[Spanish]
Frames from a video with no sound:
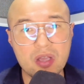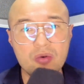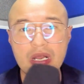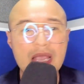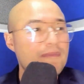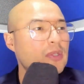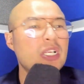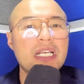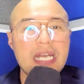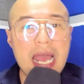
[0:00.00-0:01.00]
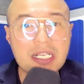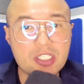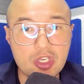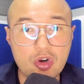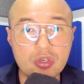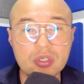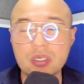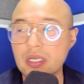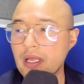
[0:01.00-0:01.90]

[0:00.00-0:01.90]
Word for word: Un equipo sin reacción.